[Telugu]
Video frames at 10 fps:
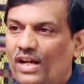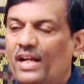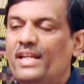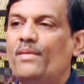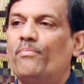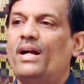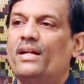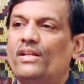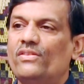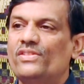ద్వారా ఈ
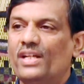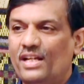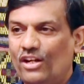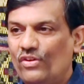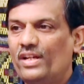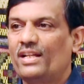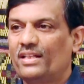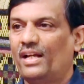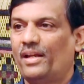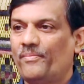పాటలు జనాల్లోకి
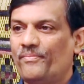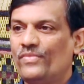వెళ్తాయి